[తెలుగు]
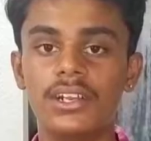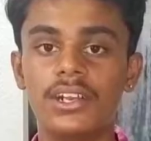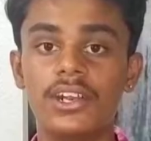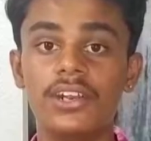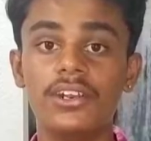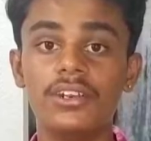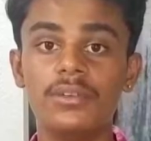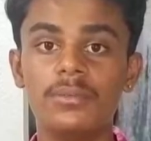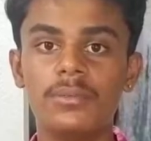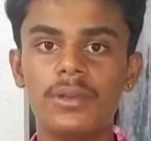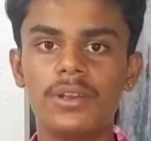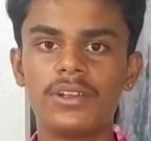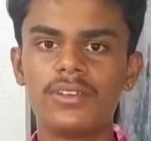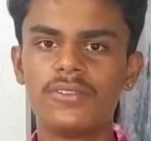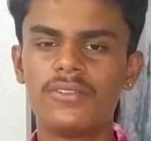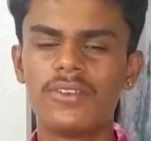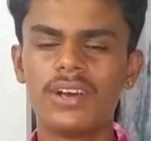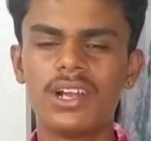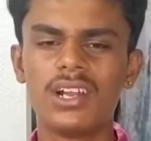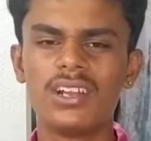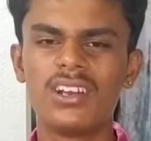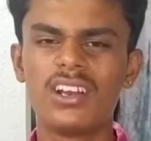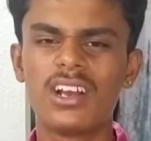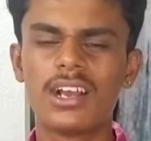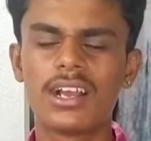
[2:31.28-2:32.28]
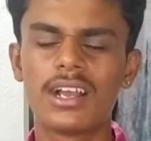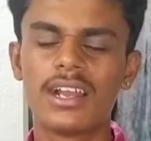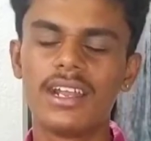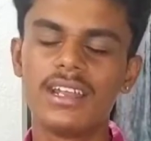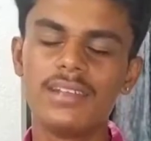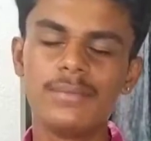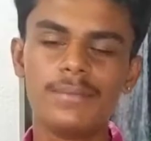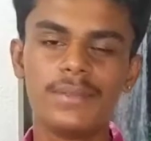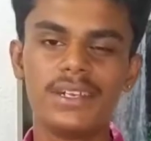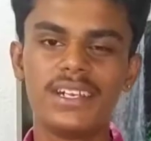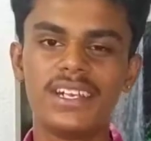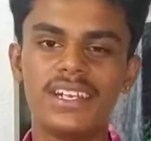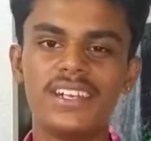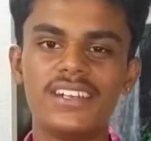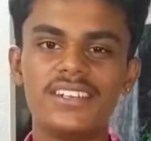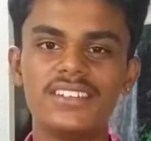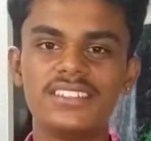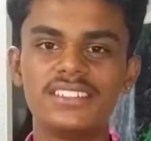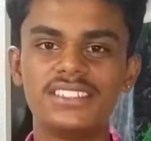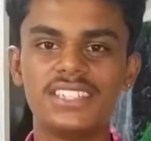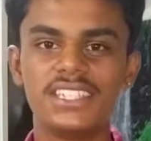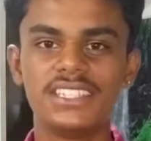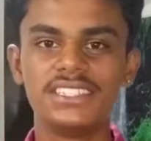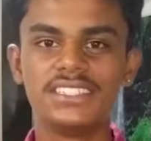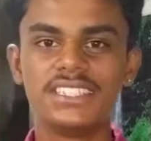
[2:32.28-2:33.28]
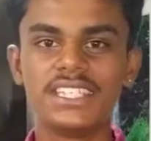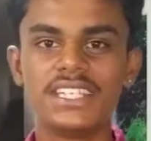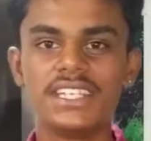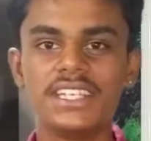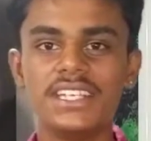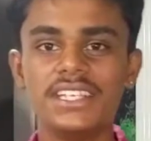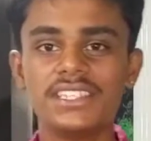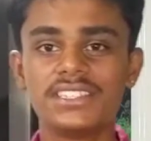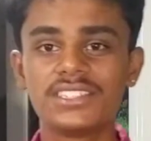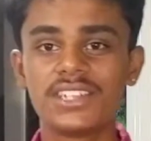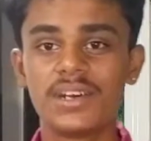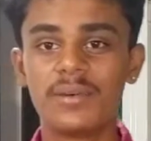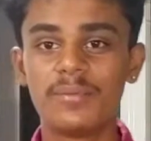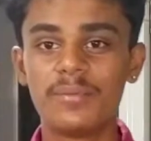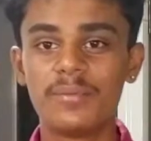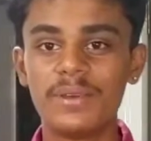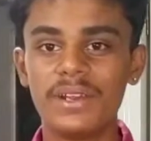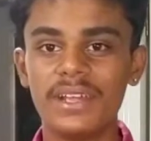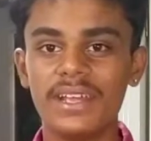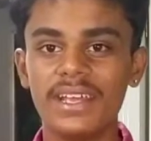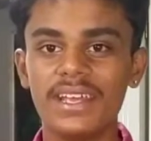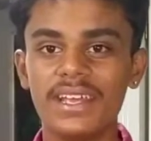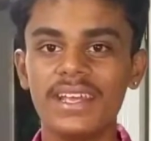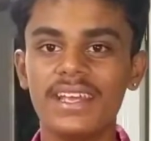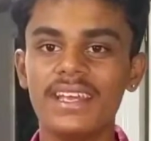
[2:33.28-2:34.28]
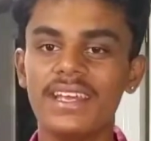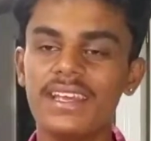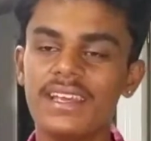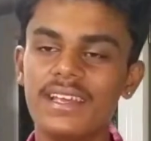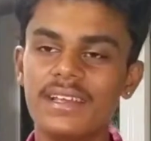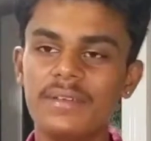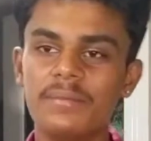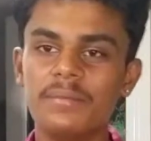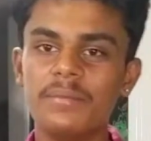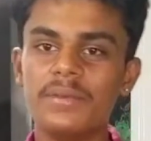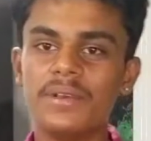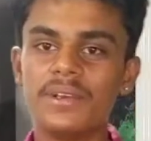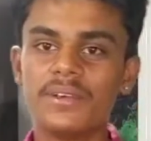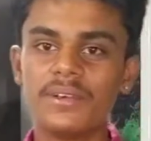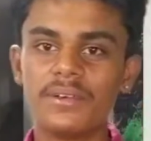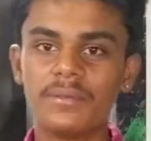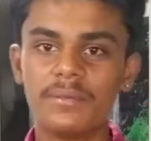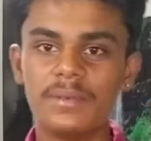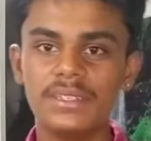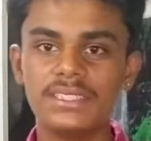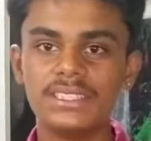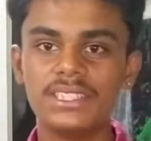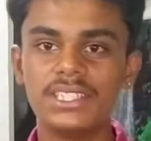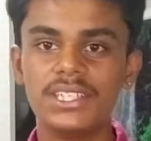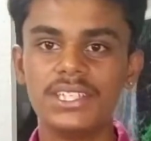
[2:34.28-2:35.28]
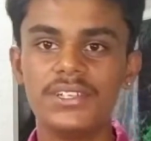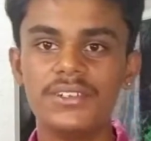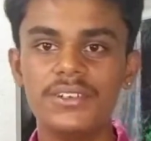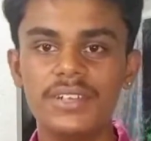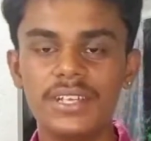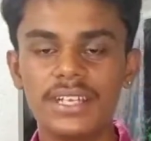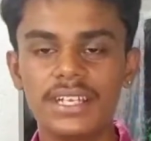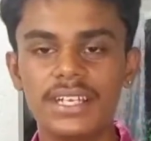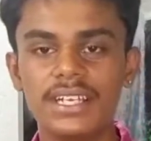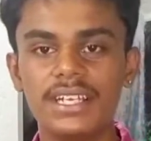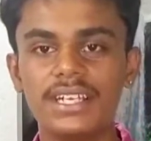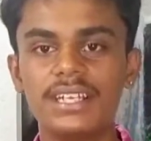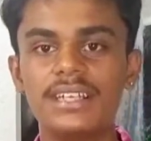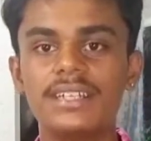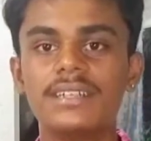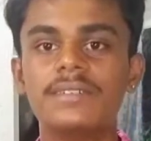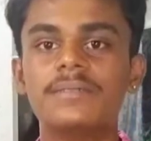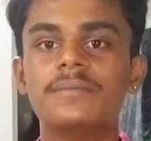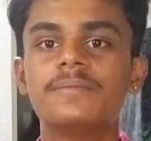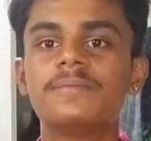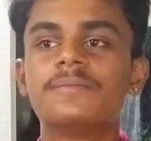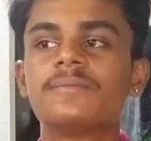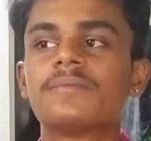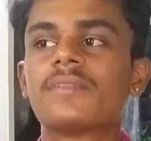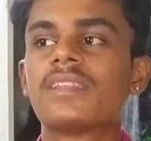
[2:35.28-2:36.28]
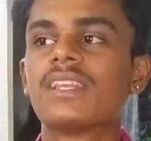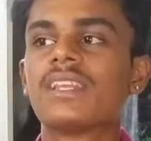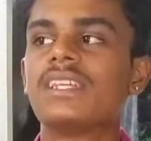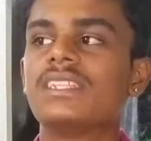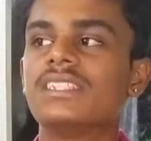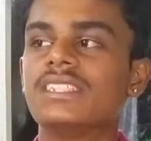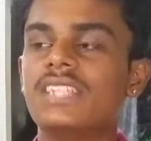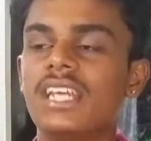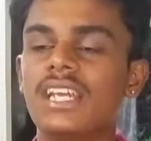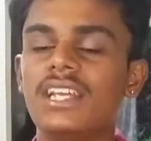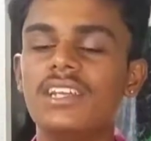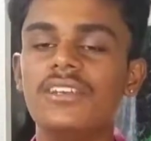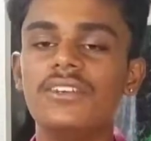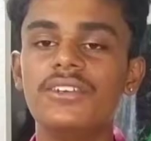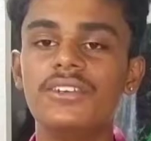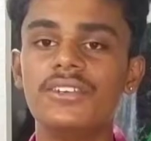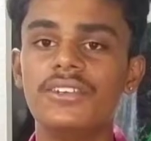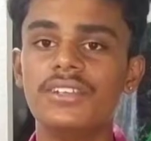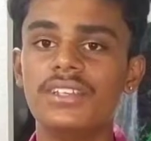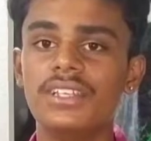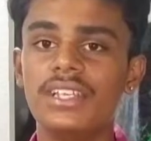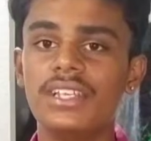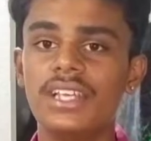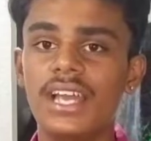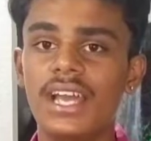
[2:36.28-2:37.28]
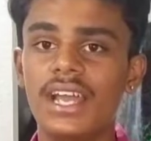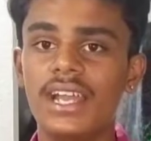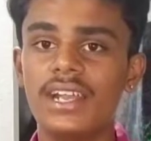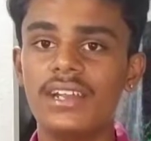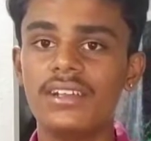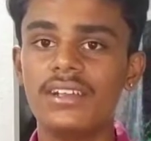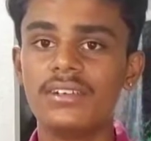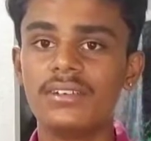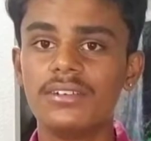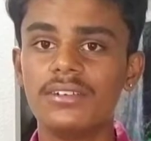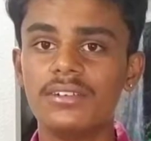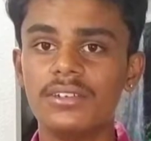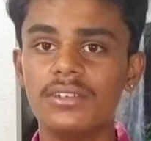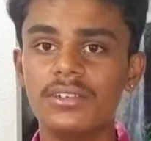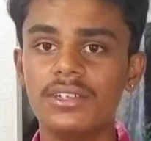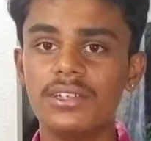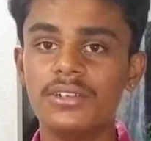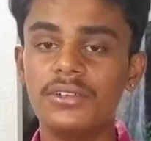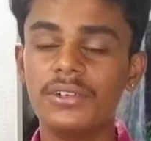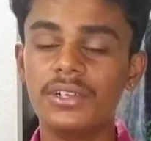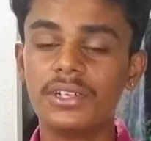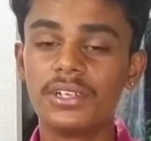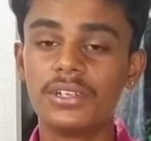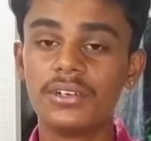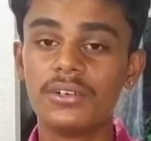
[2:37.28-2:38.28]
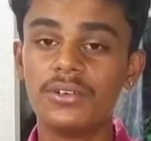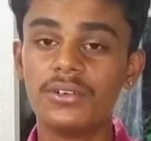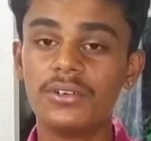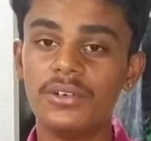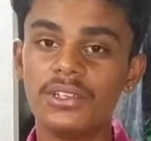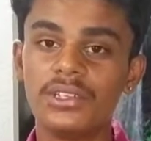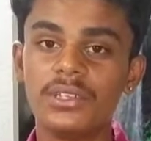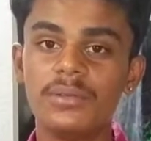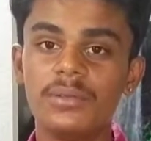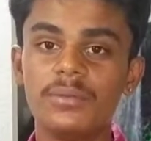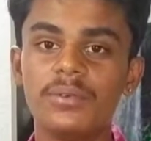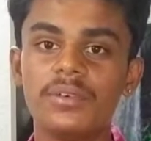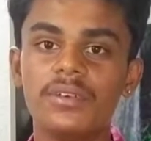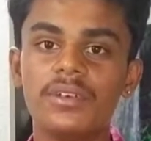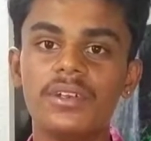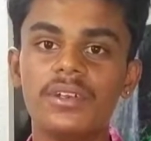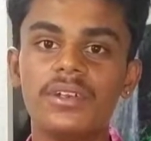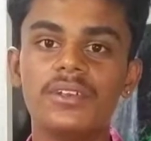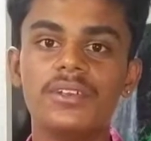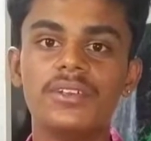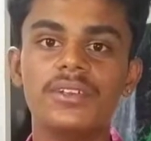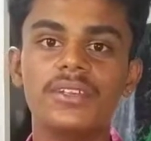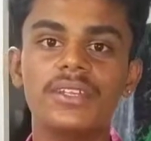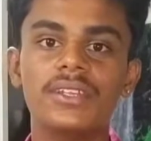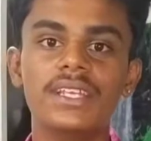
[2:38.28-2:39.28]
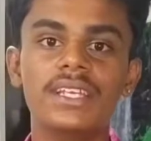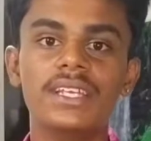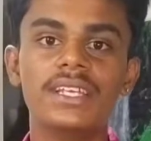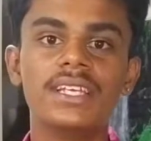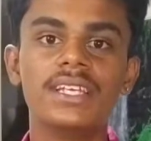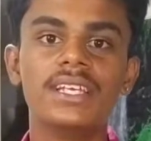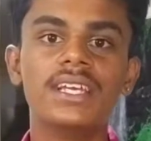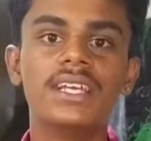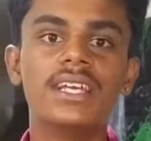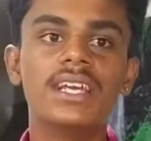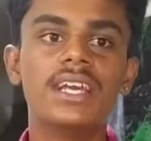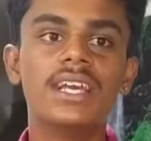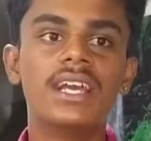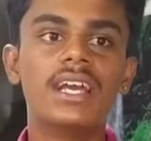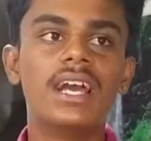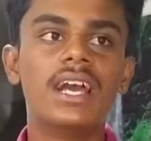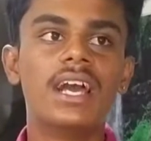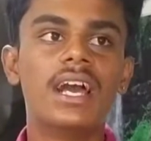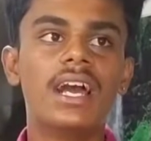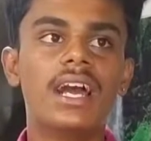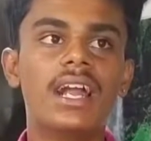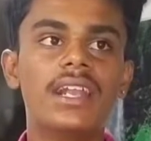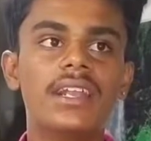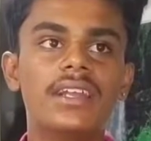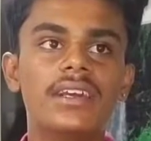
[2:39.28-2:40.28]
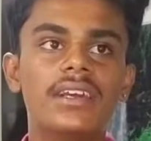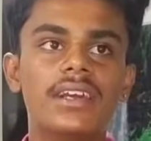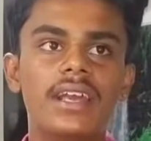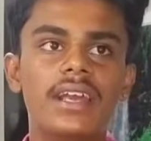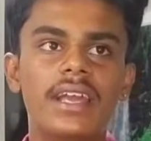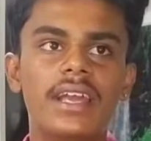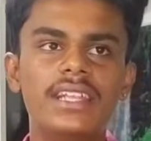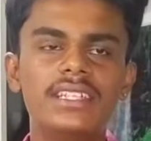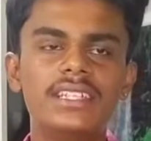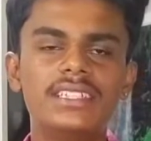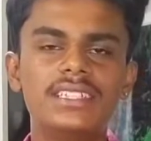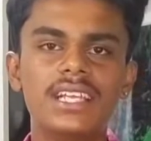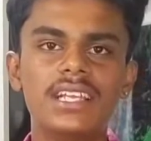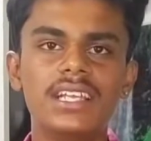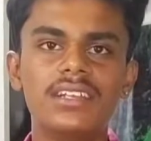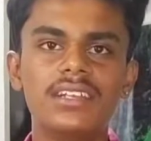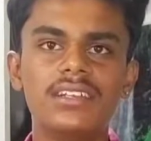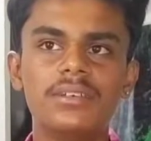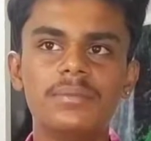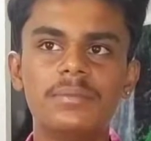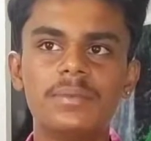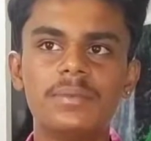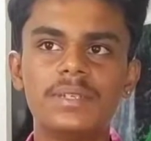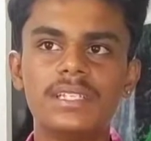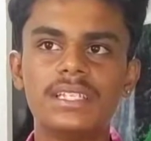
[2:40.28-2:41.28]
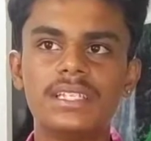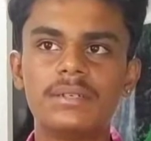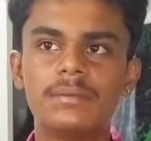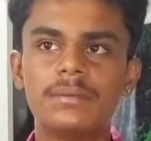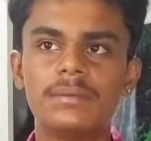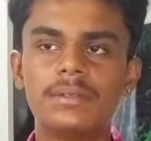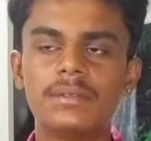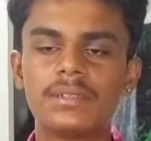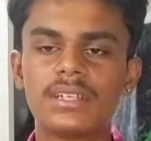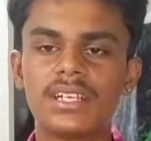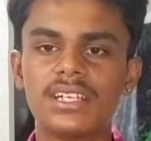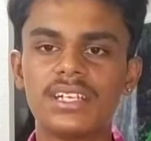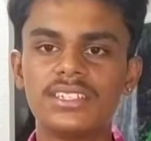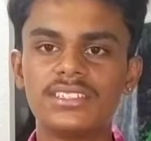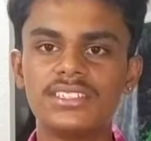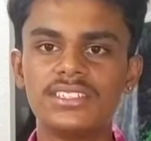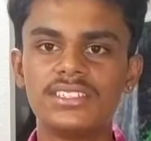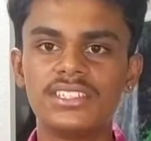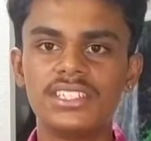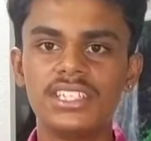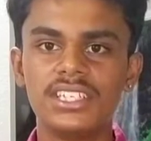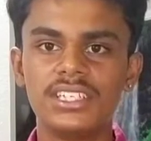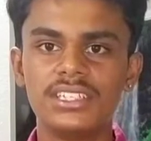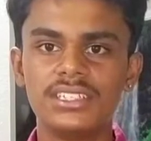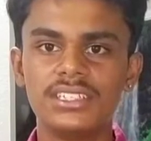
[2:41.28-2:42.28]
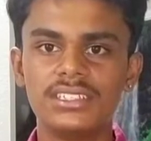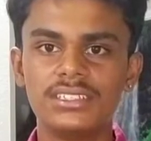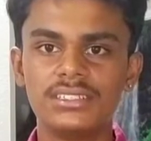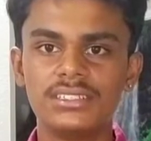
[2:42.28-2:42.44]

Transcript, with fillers: ట్రెండ్ను మటుకు ఫాలో కాకండి మీరు ట్రెండ్ను సెట్ చేయండి సో అప్పుడే మీకు మంచి యూనిక్ స్టైల్ ఉంటుంది అండ్ యూనిక్ గుర్తింపు కూడా ఉంటుంది అండ్ హెయిర్ స్టైల్లో పెద్ద మనం చే